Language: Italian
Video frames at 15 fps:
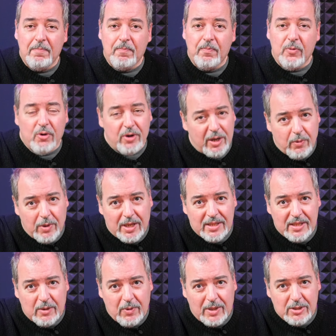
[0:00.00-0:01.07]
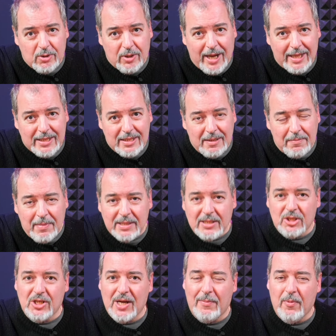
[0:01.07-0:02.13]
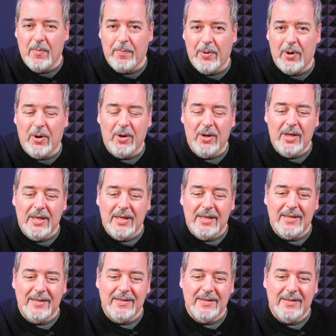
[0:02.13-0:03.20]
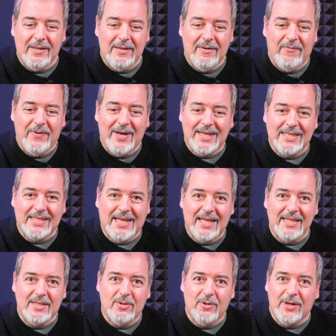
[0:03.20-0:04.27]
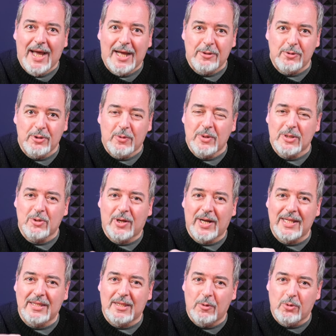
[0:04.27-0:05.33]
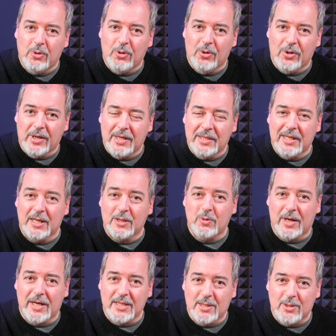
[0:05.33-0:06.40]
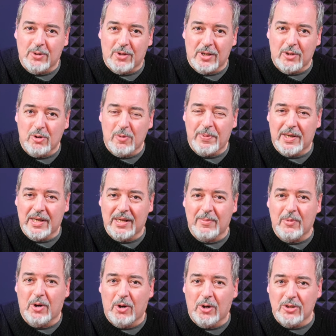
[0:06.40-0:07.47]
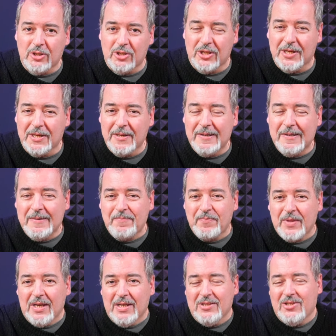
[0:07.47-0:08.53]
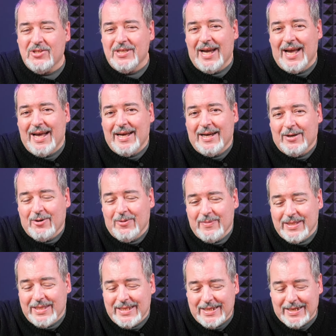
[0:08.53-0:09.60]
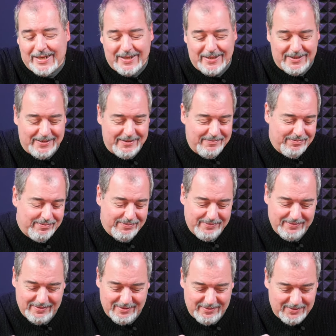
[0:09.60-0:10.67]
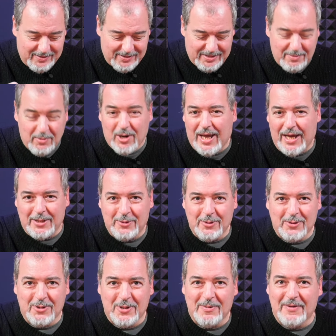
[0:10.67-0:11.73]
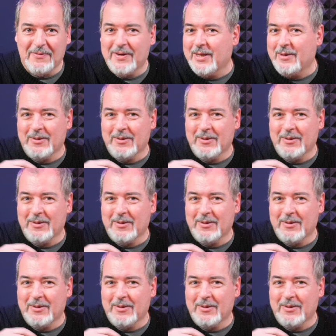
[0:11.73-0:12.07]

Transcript: Non è 44 gatti, ma diciamo un po' eh, il fare scanzonato di questo cantautore e della sua canzone, di cui parleremo oggi, ci ha, come dire, stimolato insomma, a fare